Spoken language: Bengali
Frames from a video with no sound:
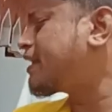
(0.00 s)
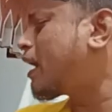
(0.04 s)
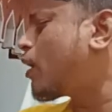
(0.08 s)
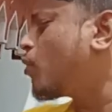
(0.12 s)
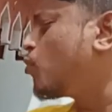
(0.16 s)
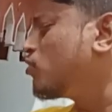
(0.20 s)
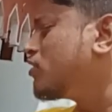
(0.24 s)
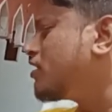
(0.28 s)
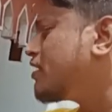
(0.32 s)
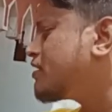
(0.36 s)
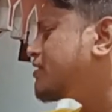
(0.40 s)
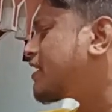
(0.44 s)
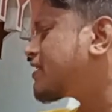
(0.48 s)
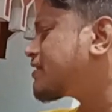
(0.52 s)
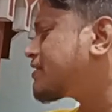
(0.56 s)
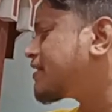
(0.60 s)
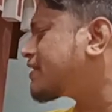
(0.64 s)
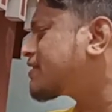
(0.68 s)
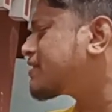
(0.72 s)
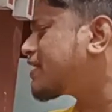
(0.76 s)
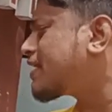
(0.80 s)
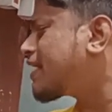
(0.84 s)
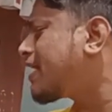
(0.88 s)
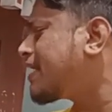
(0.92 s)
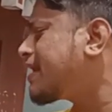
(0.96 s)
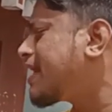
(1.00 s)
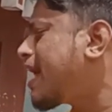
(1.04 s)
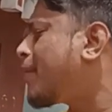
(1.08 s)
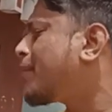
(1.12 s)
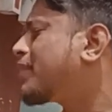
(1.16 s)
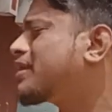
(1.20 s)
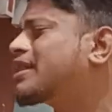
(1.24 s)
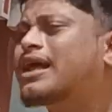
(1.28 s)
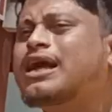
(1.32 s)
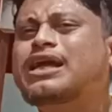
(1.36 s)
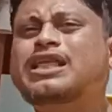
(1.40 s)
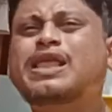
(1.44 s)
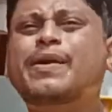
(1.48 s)
এটা উনিশের শেষের গাড়ি
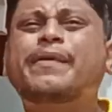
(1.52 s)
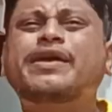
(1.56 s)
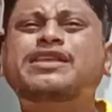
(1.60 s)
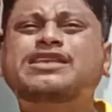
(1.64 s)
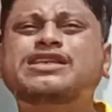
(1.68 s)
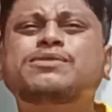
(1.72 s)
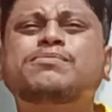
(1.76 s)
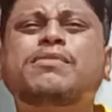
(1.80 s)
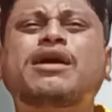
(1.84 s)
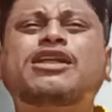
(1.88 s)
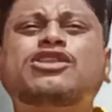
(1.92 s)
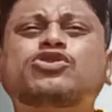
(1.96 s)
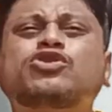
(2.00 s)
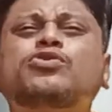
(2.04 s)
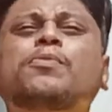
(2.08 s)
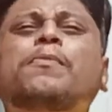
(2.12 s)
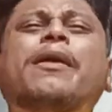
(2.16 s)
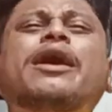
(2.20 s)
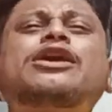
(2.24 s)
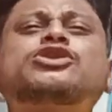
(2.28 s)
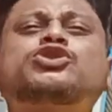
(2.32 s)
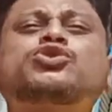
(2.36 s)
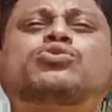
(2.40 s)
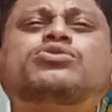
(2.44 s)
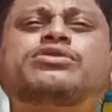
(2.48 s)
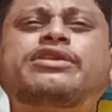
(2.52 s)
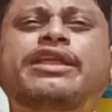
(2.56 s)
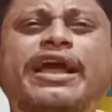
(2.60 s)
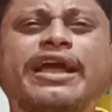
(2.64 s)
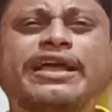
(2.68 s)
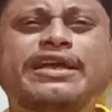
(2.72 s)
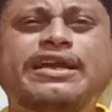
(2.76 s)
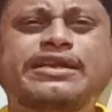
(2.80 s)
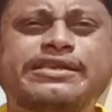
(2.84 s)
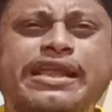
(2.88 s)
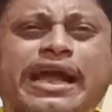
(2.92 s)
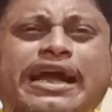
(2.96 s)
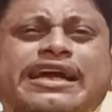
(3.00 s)
আমাদের কাছে পাচ্ছেন মাত্র বাষট্টি
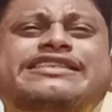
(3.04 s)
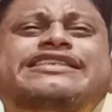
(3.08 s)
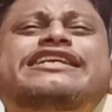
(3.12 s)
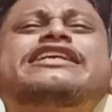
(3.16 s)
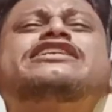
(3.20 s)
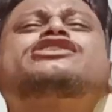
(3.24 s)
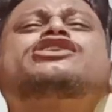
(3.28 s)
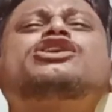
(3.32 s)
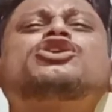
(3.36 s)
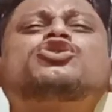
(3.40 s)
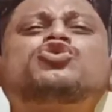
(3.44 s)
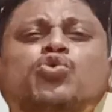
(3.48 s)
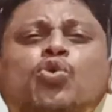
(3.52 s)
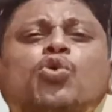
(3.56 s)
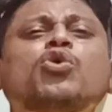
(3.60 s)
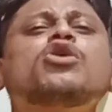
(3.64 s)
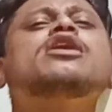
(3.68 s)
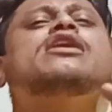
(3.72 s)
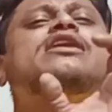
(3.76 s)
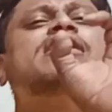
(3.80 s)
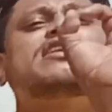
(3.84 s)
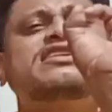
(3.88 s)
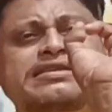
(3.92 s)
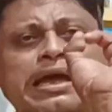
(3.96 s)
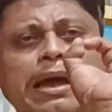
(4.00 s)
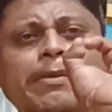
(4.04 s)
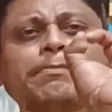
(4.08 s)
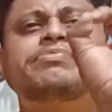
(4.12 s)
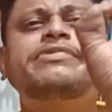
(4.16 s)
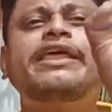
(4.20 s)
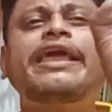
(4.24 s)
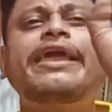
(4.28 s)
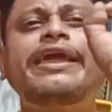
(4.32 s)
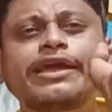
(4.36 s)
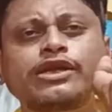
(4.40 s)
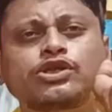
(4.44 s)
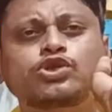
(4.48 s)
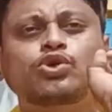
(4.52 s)
হাজার টাকা সিক্সটি টু
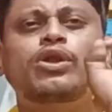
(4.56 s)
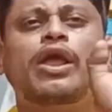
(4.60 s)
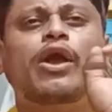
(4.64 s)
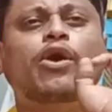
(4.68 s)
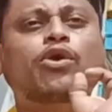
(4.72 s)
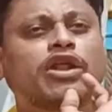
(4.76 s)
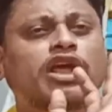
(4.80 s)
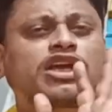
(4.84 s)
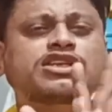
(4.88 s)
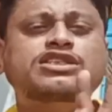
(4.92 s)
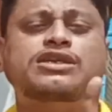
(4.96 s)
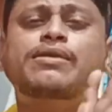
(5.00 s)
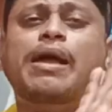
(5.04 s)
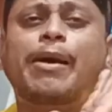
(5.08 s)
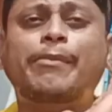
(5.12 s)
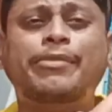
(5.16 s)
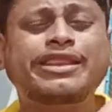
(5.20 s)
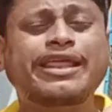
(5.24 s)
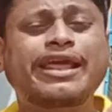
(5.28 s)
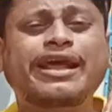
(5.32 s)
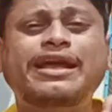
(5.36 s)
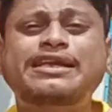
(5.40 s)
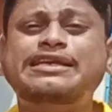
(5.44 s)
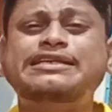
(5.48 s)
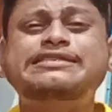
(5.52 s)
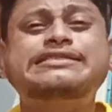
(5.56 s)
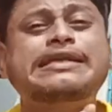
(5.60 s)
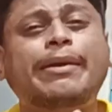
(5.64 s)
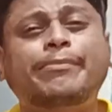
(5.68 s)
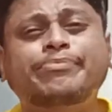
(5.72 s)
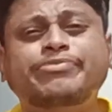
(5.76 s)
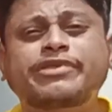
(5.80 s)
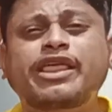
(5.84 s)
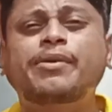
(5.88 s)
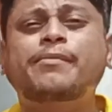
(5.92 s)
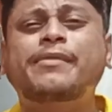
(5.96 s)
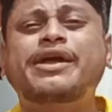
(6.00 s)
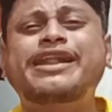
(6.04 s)
সামথিং কিছু নেগোটিয়েশন আমাদের কাছে
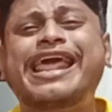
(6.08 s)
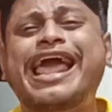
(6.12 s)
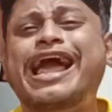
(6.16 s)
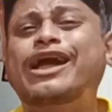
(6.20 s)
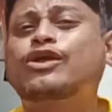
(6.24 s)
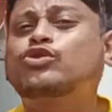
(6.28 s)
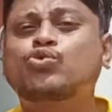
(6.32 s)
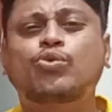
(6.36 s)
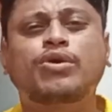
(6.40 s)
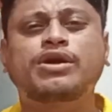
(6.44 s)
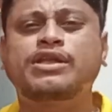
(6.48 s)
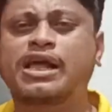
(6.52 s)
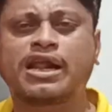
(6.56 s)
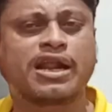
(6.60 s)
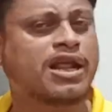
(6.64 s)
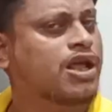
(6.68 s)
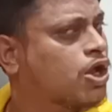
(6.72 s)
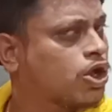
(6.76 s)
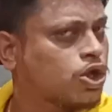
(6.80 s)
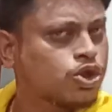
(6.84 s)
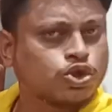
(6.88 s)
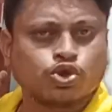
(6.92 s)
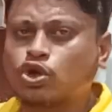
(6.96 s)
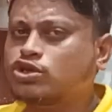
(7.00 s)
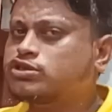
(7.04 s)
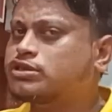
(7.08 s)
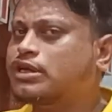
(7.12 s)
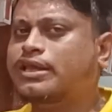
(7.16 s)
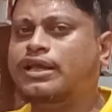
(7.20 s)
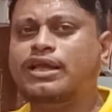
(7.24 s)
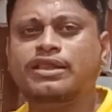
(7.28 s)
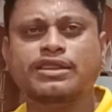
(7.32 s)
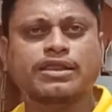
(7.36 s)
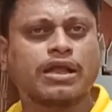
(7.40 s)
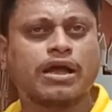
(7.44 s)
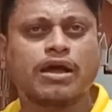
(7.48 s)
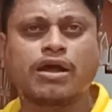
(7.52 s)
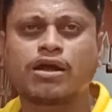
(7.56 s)
সামথিং মানে এক দু হাজার দশ
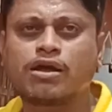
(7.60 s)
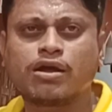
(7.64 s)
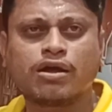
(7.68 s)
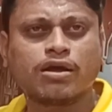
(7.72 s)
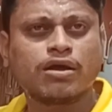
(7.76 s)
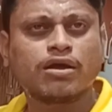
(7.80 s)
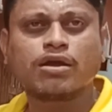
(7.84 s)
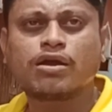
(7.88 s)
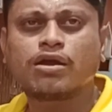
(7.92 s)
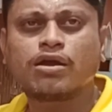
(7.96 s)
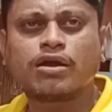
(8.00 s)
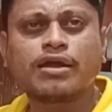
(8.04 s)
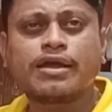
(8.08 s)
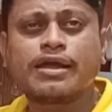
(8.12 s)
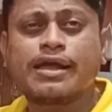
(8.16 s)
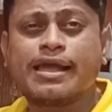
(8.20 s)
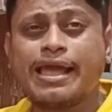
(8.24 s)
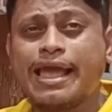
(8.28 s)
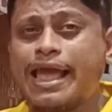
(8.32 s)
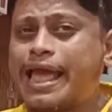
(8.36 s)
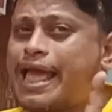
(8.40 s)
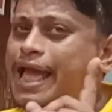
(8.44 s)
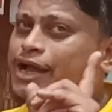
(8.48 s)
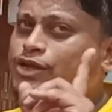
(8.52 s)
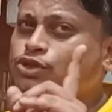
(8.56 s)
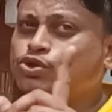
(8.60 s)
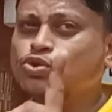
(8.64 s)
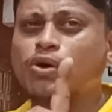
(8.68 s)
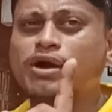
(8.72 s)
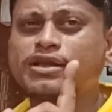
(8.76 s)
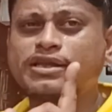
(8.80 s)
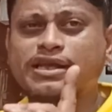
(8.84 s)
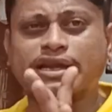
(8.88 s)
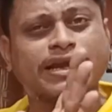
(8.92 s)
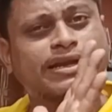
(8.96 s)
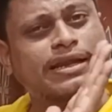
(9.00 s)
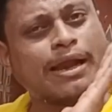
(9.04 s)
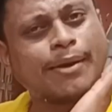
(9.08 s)
হাজার না আচ্ছা। এক দু
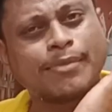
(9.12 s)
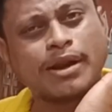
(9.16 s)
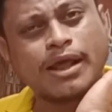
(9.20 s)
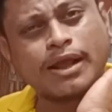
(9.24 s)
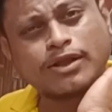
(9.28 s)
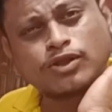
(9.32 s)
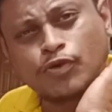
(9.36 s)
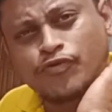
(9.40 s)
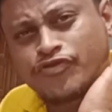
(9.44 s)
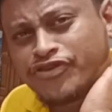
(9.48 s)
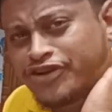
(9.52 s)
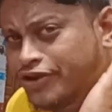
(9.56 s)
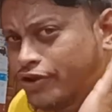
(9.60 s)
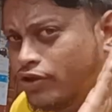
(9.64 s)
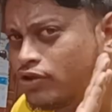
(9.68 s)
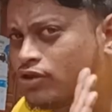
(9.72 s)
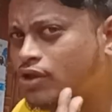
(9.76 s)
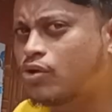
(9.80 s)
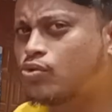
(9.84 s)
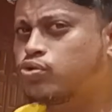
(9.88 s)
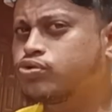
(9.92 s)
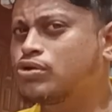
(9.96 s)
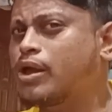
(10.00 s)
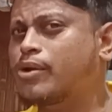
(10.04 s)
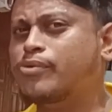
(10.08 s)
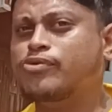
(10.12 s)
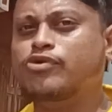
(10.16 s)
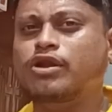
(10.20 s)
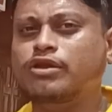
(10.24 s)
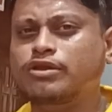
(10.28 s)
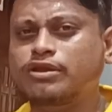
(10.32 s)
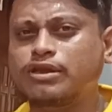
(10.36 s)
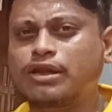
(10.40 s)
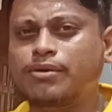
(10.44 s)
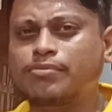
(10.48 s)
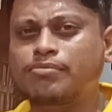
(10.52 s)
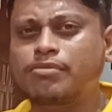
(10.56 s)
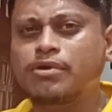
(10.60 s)
হাজার এটা আমরা একদম ভিডিওতে খুলে
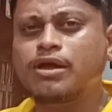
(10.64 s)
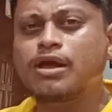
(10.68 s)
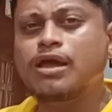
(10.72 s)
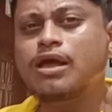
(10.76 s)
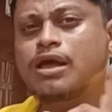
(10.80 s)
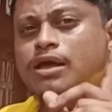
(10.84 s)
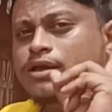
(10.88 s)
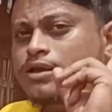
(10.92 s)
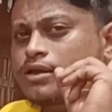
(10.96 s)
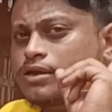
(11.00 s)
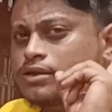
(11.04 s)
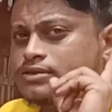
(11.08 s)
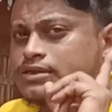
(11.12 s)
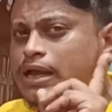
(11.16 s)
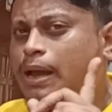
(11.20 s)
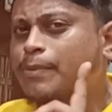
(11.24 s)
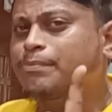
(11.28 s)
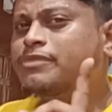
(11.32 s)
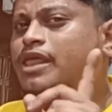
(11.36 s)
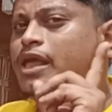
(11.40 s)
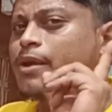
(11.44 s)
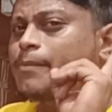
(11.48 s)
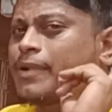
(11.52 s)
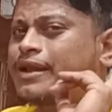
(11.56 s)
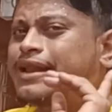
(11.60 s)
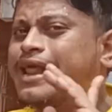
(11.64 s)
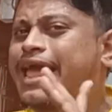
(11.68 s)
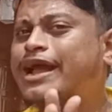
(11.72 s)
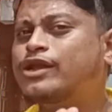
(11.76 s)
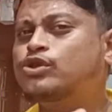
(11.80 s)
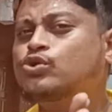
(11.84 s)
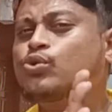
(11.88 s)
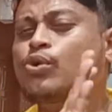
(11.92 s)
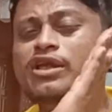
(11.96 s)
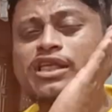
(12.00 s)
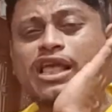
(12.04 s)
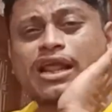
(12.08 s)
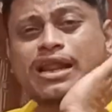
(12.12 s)
বলে দিলাম সামথিং মানে
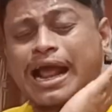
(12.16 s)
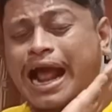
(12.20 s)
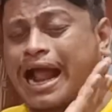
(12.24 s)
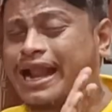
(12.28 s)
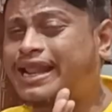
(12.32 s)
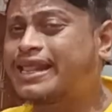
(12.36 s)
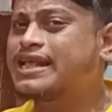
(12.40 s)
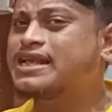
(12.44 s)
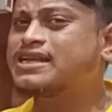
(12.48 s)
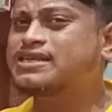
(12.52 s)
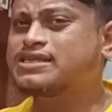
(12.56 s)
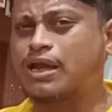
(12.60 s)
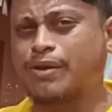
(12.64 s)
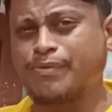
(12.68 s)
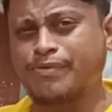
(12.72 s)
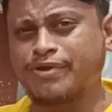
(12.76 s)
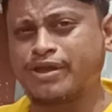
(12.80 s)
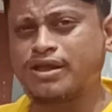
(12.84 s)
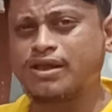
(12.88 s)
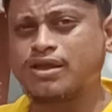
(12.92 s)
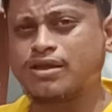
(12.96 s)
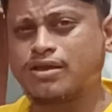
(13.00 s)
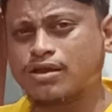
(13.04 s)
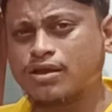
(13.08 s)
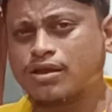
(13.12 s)
এক দু হাজার গাড়ি হিসাবে